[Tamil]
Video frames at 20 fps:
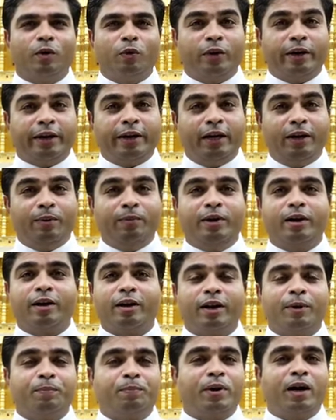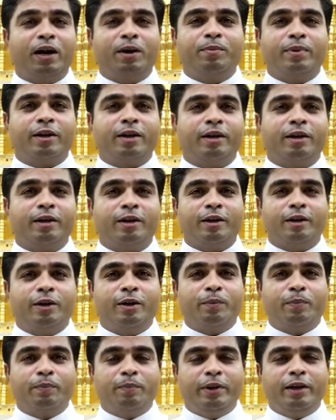ஒரு எளிமையான பாமர
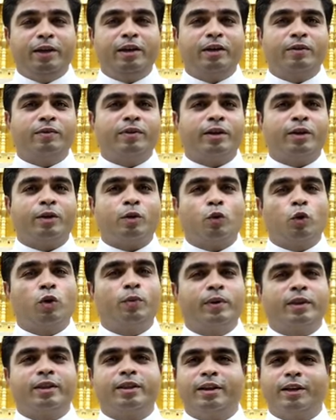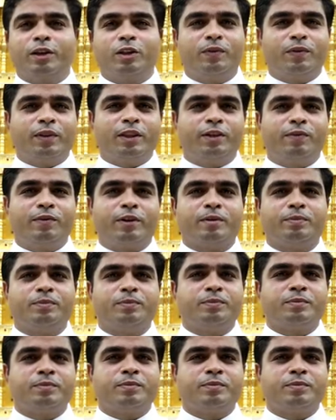மீனவ குடும்பத்திலிருந்து வந்தவர்